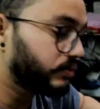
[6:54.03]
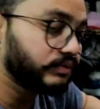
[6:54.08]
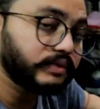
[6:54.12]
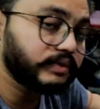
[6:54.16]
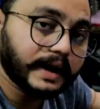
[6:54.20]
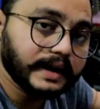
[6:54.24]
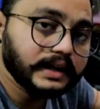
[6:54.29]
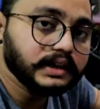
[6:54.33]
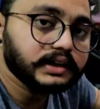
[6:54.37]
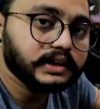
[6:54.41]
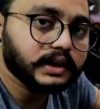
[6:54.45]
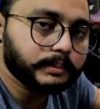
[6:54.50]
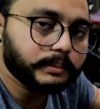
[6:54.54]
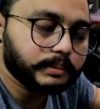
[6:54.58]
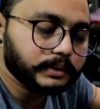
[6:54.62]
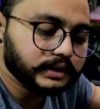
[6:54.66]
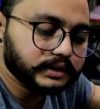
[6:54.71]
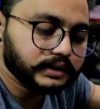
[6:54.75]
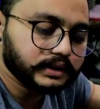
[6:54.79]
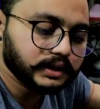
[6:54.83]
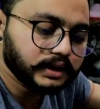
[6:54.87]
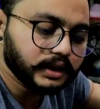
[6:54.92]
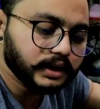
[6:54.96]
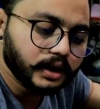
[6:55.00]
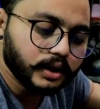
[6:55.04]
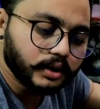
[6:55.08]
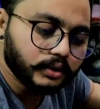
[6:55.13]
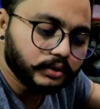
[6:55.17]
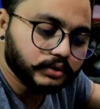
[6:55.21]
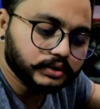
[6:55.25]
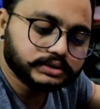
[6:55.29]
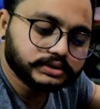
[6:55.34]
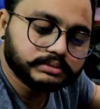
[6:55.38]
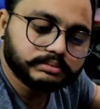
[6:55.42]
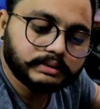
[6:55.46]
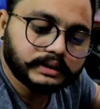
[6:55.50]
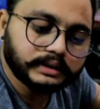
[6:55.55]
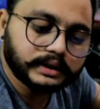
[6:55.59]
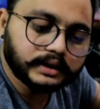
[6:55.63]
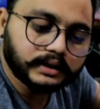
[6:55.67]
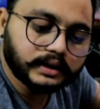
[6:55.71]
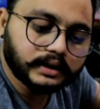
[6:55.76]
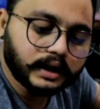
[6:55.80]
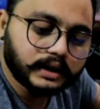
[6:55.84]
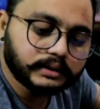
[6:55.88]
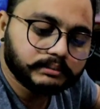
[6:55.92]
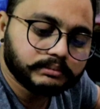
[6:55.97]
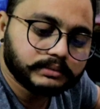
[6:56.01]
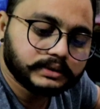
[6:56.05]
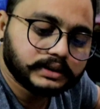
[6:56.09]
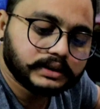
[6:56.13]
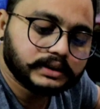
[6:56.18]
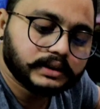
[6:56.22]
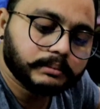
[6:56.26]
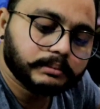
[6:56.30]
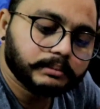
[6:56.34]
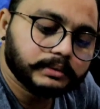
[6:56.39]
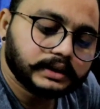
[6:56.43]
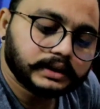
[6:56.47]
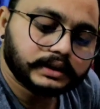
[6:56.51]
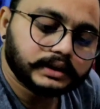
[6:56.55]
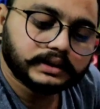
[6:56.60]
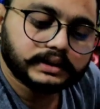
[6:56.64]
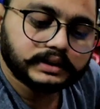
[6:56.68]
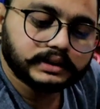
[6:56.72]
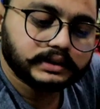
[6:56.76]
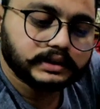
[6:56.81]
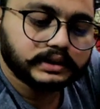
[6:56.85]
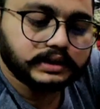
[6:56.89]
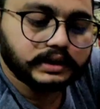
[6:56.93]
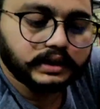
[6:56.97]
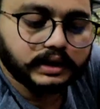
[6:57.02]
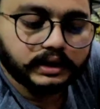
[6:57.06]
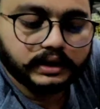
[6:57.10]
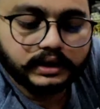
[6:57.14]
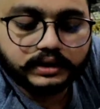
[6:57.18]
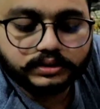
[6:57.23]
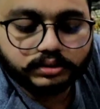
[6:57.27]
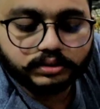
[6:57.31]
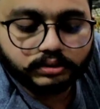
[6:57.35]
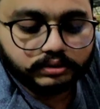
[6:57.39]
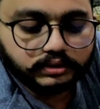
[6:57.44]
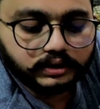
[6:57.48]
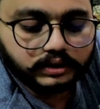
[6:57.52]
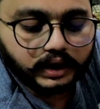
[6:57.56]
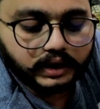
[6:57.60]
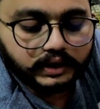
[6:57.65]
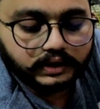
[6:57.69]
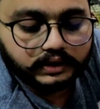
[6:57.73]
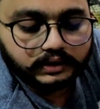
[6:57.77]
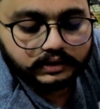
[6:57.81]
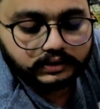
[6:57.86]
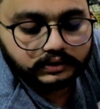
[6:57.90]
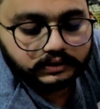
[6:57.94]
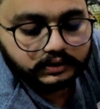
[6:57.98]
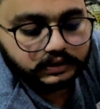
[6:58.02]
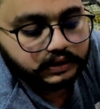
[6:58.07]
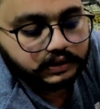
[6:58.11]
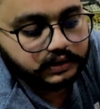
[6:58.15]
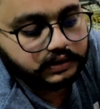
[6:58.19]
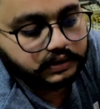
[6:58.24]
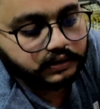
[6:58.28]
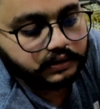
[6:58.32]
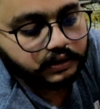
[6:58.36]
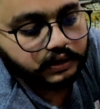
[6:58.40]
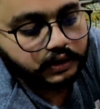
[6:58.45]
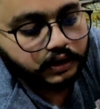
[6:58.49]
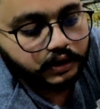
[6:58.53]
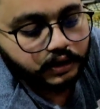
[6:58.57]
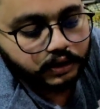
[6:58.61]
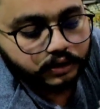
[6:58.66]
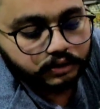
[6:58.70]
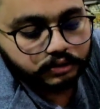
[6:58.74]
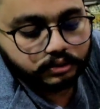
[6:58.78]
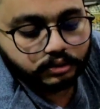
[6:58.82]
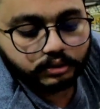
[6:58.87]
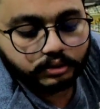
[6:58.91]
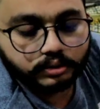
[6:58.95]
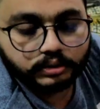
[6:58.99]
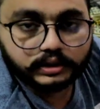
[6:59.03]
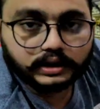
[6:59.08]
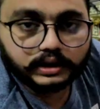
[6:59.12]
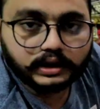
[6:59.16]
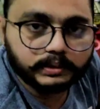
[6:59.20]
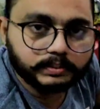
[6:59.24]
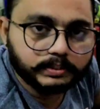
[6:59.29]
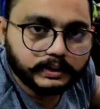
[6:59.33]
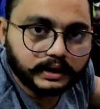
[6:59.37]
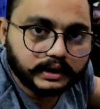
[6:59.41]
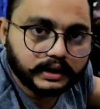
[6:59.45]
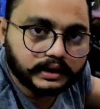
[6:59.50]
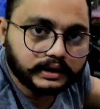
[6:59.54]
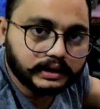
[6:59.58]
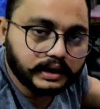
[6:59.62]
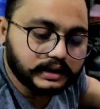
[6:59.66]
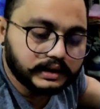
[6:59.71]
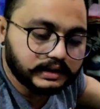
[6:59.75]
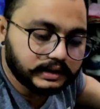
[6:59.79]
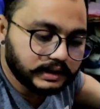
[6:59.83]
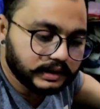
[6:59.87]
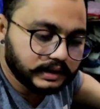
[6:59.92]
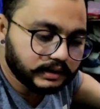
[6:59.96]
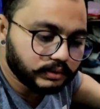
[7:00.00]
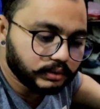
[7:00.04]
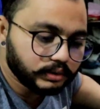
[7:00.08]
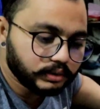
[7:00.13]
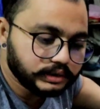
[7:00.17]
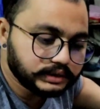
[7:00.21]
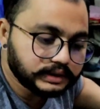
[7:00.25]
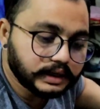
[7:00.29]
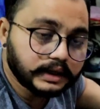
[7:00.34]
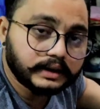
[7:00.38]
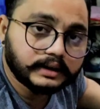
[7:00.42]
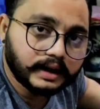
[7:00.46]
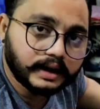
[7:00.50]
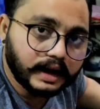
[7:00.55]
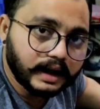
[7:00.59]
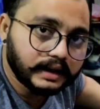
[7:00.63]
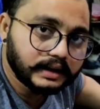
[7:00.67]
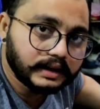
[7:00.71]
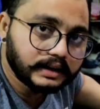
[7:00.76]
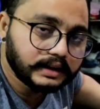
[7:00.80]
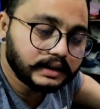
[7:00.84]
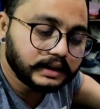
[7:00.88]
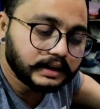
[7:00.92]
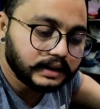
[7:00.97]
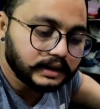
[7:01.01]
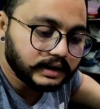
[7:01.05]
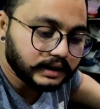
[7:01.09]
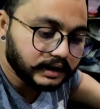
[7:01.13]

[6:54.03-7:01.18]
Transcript: जो वाइट कपड़े थे उसमें एक आदमी ये धब्बा देखिए ये देखिए कलर छूट रहा है ये देखिए तो कृपया करके ये गोलियाँ ना लें